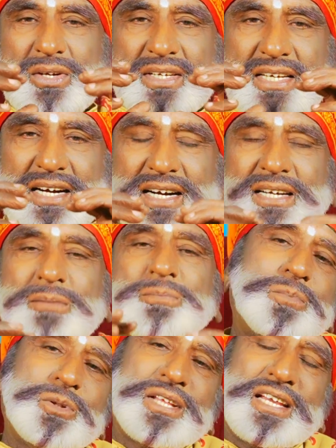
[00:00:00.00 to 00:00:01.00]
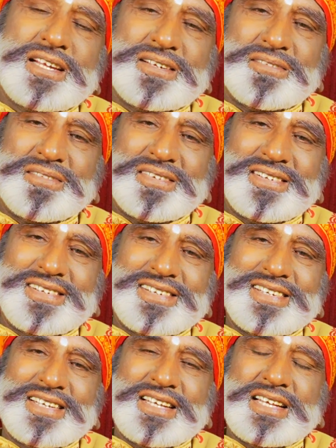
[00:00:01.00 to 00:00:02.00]
ஒரு ஞான புதையல்
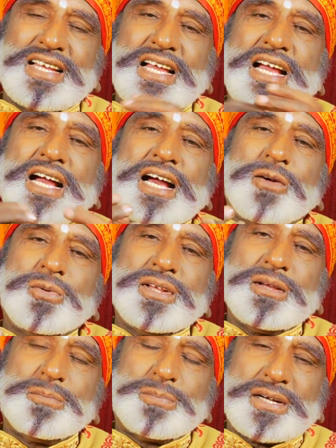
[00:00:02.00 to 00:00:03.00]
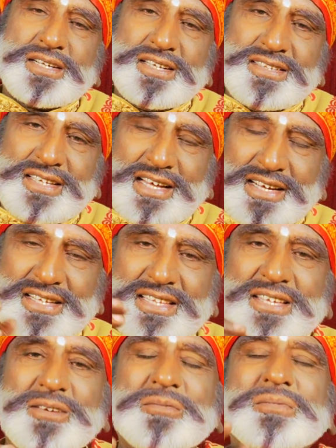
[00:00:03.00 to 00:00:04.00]
அவருடைய பட்டத்து
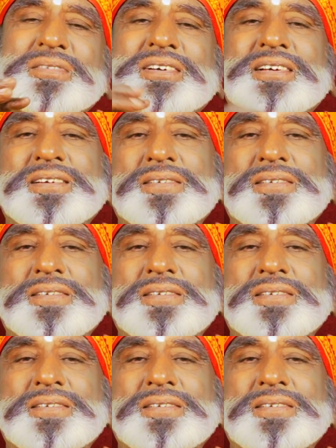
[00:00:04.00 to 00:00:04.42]
அரசியும்